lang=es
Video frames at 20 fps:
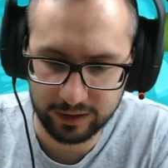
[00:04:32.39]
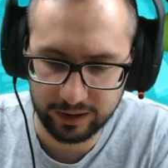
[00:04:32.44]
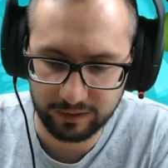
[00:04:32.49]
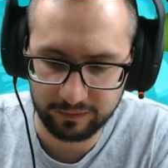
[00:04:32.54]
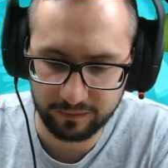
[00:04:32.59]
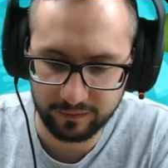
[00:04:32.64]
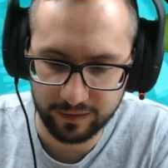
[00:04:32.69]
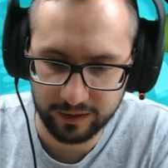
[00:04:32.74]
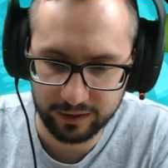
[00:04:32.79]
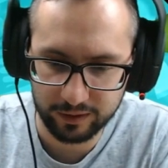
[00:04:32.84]

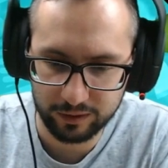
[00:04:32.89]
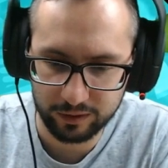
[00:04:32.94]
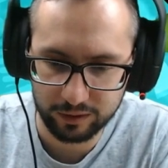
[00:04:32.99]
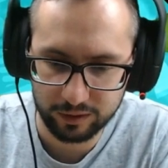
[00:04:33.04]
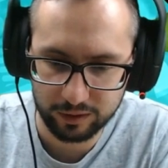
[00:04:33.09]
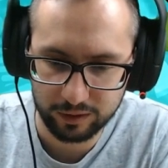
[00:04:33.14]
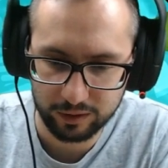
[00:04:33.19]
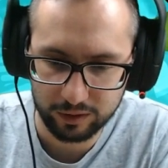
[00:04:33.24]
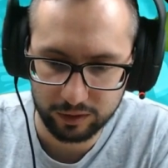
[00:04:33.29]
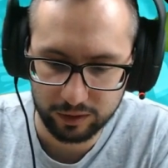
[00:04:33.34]
infierno.
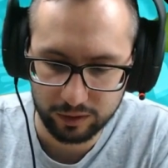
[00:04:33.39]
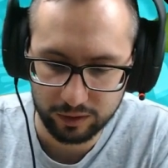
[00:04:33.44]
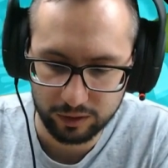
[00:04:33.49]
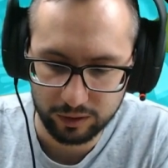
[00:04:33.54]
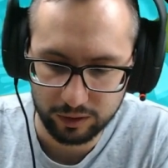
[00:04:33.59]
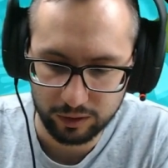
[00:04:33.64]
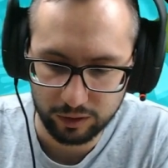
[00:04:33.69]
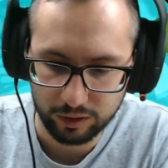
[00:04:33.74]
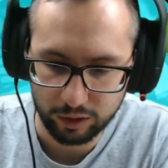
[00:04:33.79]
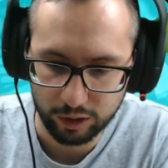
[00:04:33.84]

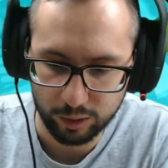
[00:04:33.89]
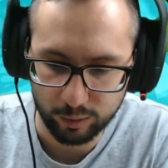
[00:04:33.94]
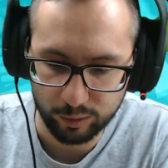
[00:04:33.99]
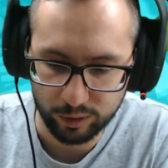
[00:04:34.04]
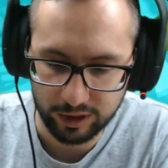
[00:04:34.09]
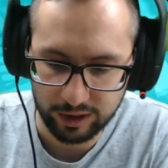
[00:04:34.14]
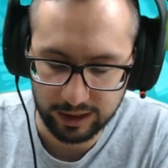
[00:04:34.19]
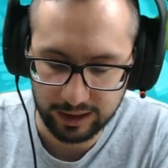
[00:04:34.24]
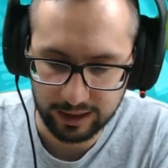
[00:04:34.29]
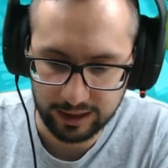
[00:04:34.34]
Como a él
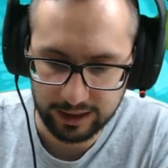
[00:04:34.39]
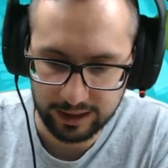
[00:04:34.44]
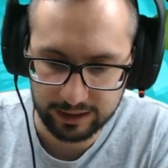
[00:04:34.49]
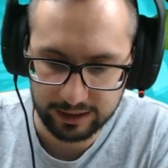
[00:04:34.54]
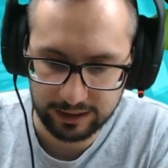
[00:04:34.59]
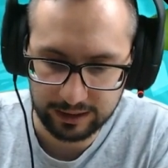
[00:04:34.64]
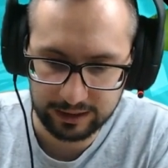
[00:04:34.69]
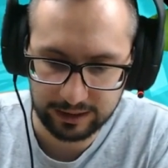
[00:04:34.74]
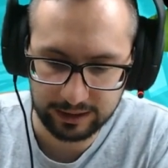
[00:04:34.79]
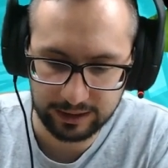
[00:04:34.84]
le encanta
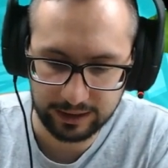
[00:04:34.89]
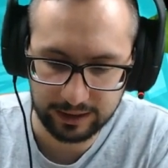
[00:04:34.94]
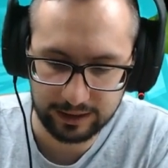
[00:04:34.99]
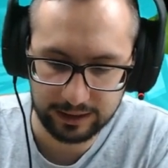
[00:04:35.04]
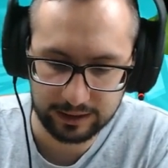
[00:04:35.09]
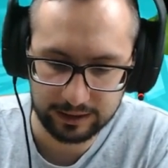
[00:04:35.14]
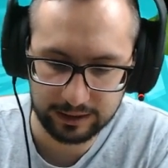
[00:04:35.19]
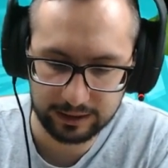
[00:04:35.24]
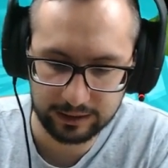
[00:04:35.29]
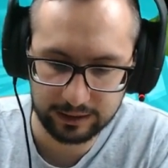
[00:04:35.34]

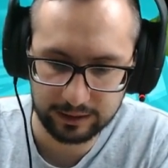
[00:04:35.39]
liquear.